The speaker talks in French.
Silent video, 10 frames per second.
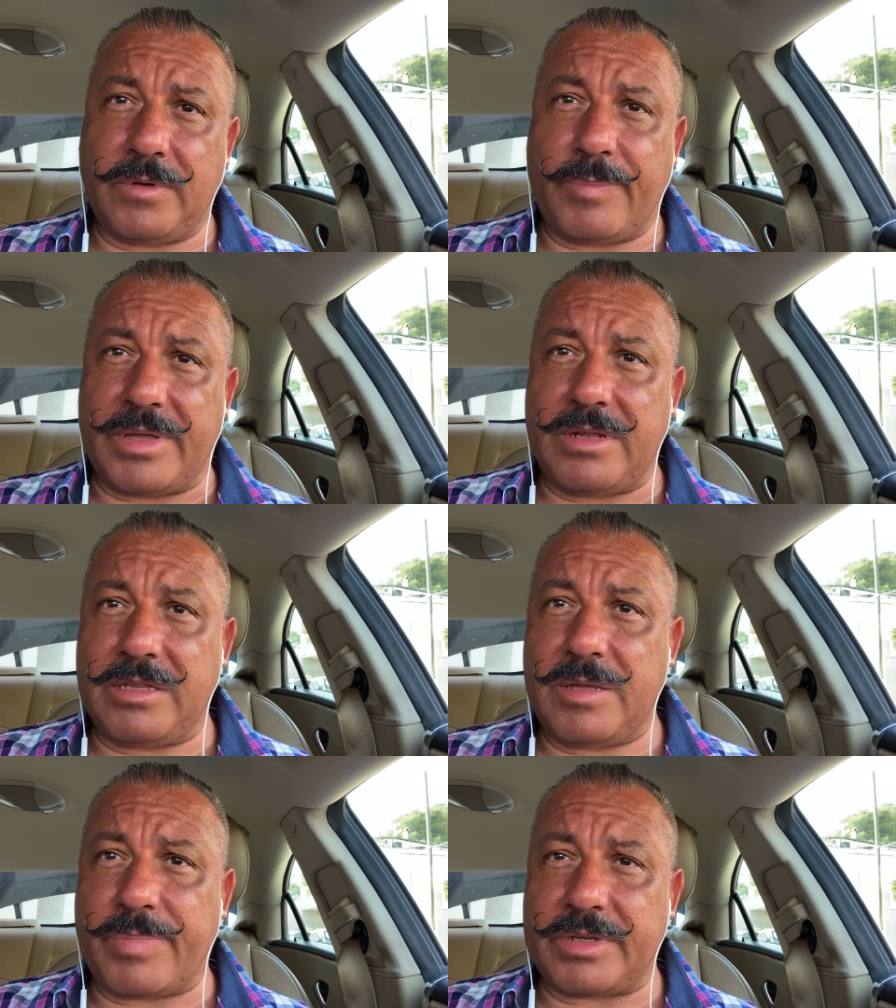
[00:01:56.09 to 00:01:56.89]
pas de la
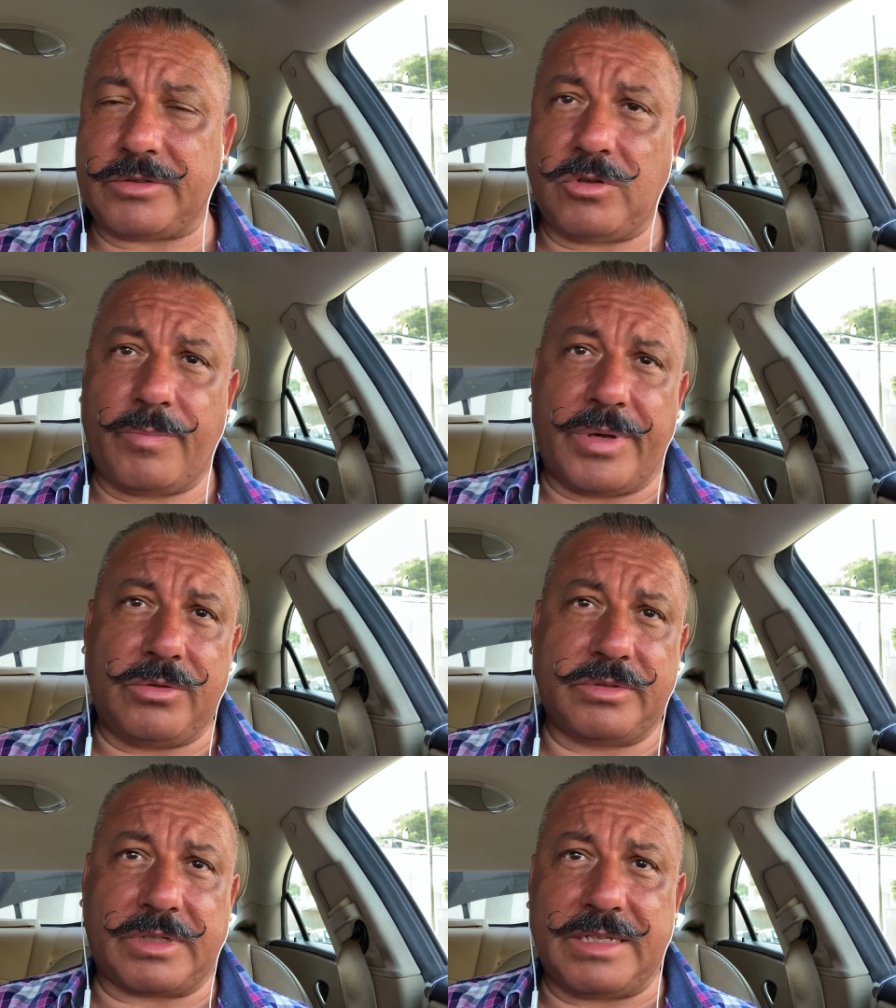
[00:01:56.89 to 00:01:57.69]
dépression, pas du
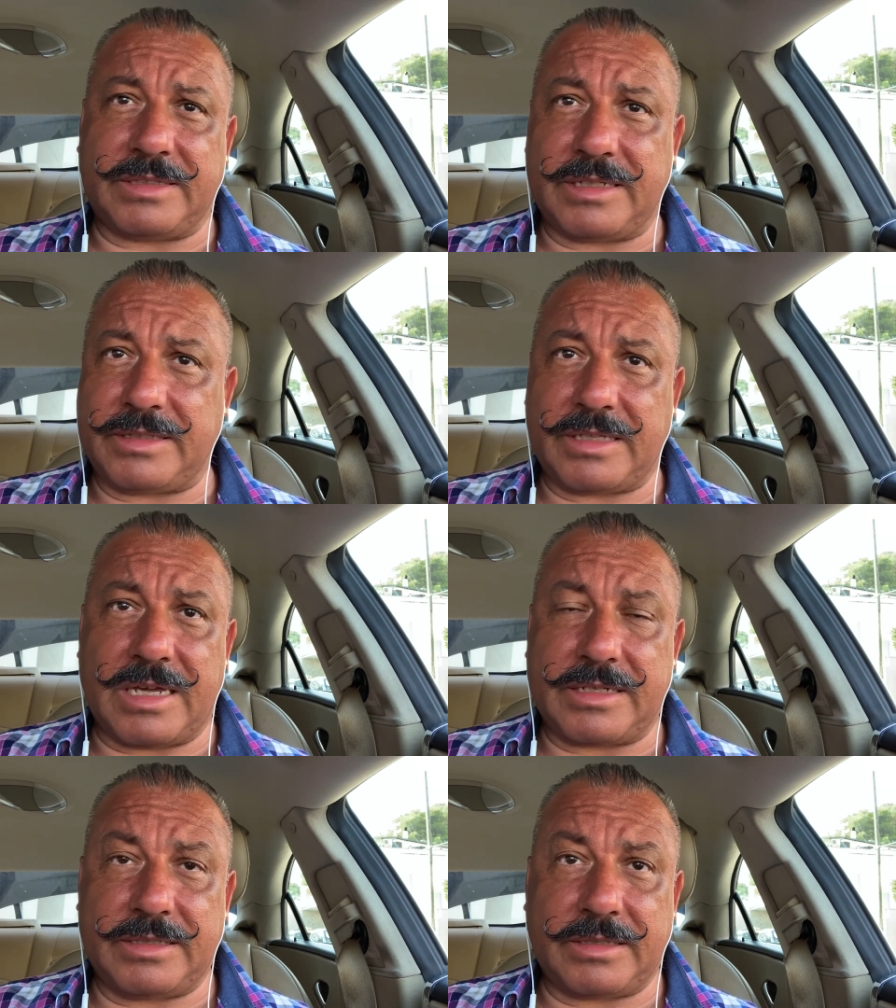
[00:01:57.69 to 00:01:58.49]
stress, etc.,
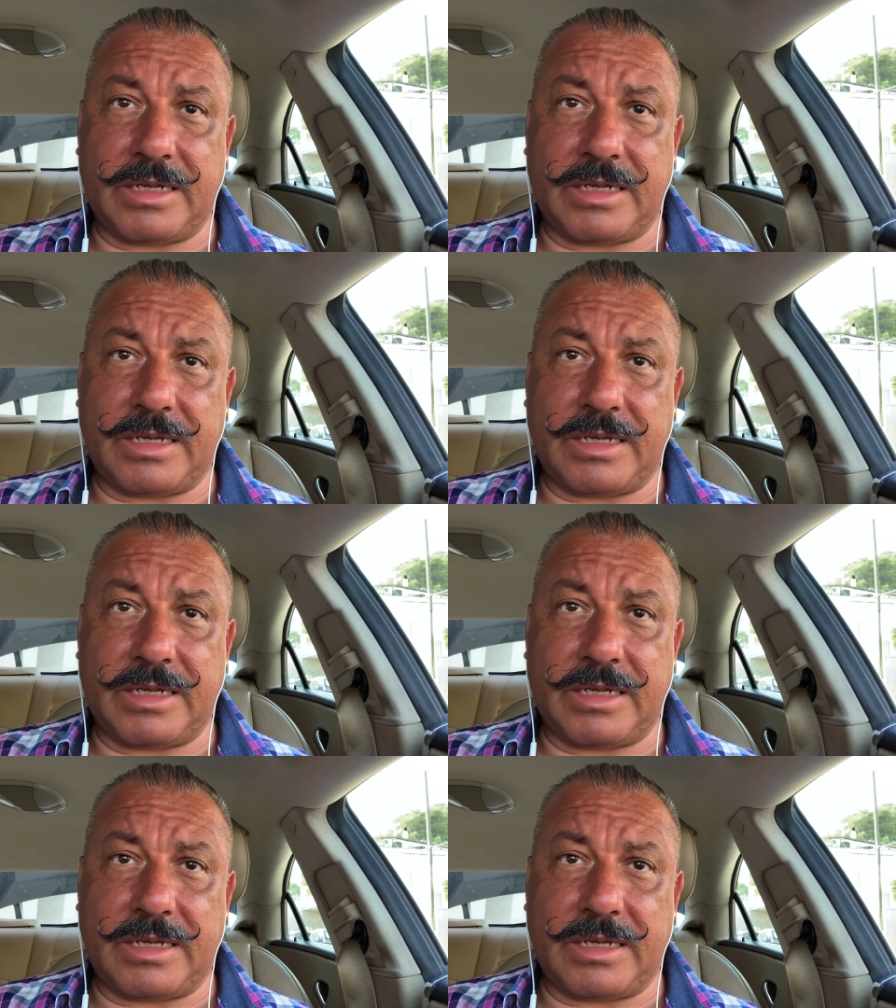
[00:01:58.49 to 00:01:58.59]
etc.,